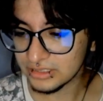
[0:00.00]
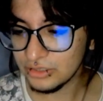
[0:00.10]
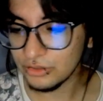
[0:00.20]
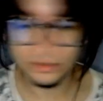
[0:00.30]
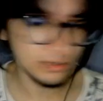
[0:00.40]

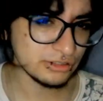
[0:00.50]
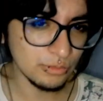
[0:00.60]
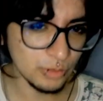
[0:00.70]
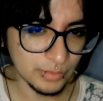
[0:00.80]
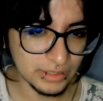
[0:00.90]
Digo, yo no
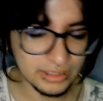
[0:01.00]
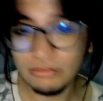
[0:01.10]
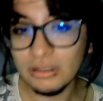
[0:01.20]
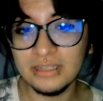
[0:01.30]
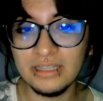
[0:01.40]
estoy muy metido
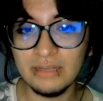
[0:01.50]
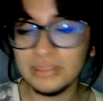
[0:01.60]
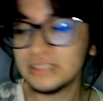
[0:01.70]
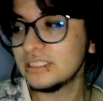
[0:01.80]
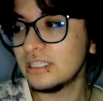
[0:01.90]
en el
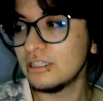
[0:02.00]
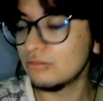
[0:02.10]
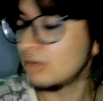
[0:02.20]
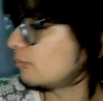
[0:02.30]
tema, así que no voy a